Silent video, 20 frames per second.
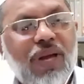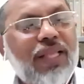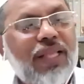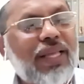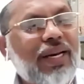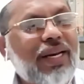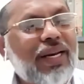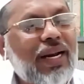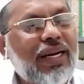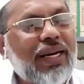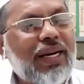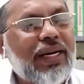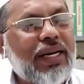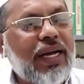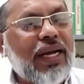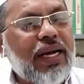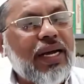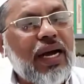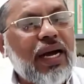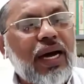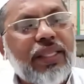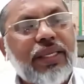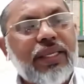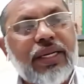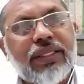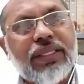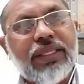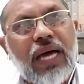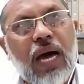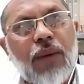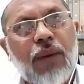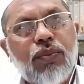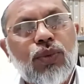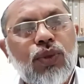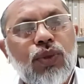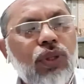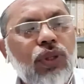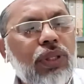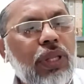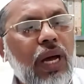அது என்னன்னு கேட்டாக்கா அதரத்
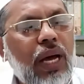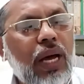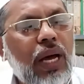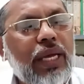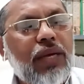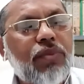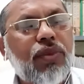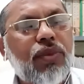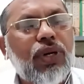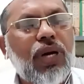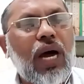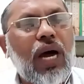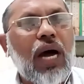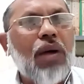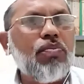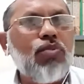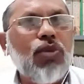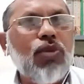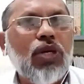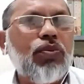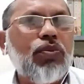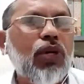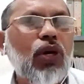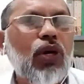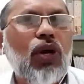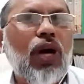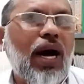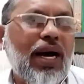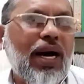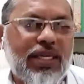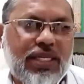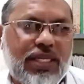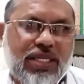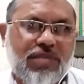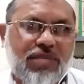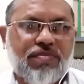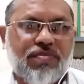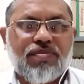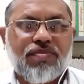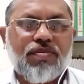அப்துல்லாஹி புன அம்ருபுனுல் ஆஸ்